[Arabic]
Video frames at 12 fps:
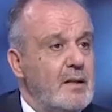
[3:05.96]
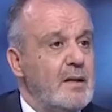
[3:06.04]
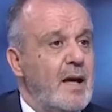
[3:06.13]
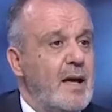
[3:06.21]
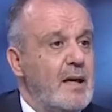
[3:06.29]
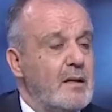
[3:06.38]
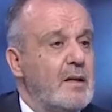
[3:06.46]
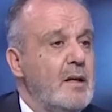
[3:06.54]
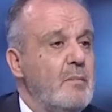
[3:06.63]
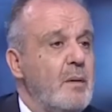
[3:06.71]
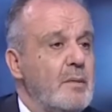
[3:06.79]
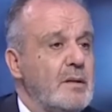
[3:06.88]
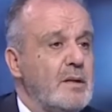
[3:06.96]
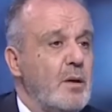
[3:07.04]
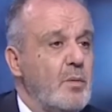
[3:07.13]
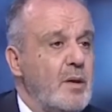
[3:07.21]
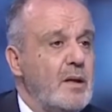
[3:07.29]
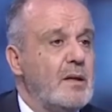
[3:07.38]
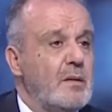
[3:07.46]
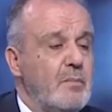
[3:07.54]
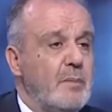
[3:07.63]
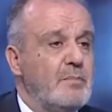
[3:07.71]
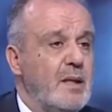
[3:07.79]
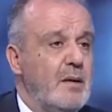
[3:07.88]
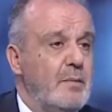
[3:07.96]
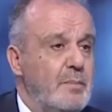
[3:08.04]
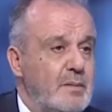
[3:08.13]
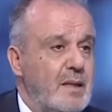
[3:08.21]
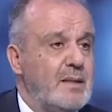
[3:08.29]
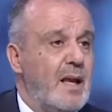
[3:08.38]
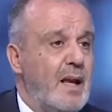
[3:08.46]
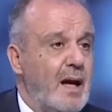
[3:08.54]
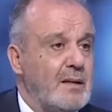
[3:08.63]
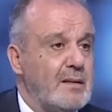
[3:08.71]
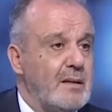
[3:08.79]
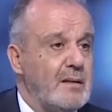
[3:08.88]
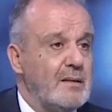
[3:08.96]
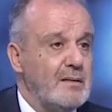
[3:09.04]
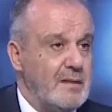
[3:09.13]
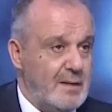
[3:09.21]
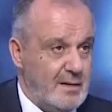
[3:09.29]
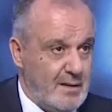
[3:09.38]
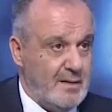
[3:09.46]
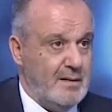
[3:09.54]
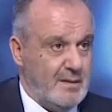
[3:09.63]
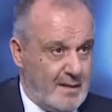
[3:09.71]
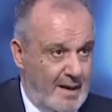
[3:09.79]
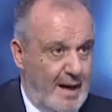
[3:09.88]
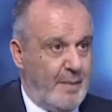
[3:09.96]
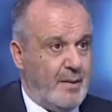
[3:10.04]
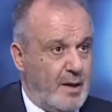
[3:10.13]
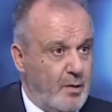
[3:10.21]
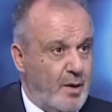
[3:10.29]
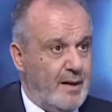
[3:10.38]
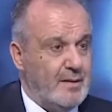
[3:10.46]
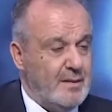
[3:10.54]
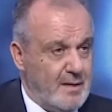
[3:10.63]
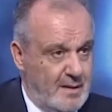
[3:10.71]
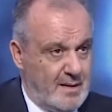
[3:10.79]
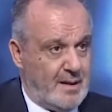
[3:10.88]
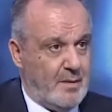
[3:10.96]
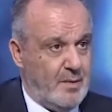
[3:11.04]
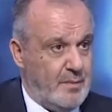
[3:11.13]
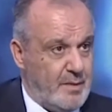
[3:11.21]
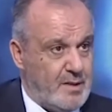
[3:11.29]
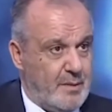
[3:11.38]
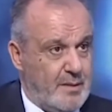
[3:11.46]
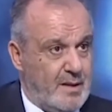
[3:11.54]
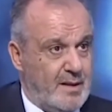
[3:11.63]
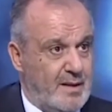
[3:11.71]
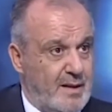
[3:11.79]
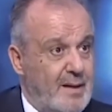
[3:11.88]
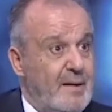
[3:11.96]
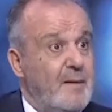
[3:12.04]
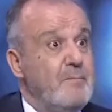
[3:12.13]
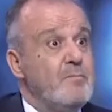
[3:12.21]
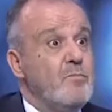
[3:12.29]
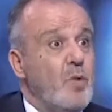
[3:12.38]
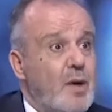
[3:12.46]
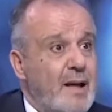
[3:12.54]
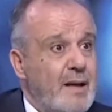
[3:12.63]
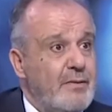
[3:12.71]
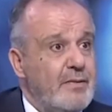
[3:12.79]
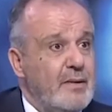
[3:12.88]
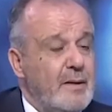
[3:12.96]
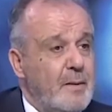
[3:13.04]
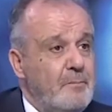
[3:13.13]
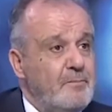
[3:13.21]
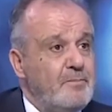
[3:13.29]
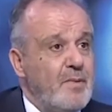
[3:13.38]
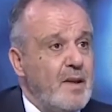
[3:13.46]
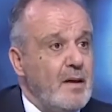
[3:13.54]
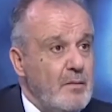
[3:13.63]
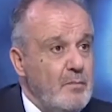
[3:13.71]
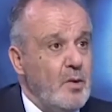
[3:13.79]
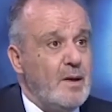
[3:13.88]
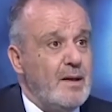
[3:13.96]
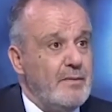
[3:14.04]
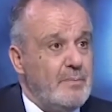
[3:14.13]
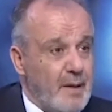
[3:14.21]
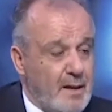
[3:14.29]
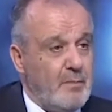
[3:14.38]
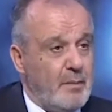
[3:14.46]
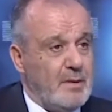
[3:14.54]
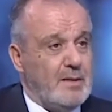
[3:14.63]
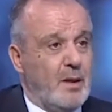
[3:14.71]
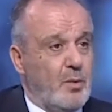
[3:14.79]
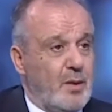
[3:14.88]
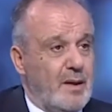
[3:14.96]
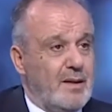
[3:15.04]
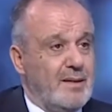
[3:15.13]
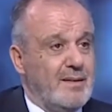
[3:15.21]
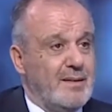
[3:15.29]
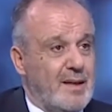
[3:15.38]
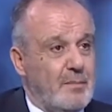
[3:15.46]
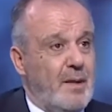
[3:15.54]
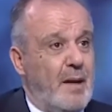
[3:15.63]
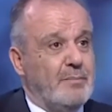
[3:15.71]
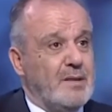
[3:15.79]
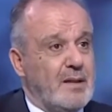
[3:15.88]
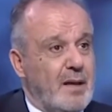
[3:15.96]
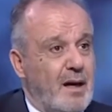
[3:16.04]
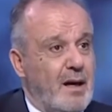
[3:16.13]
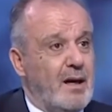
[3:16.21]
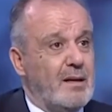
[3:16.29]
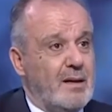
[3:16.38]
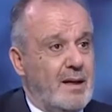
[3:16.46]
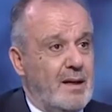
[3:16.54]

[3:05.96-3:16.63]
نغير كل ما بنطول كل ما بتتقل اكثر يعني عامل الوقت هذا كمان برجع بقول لك إيه، مكلف مكلف ما كل ما بتطول كل ما عم تنهار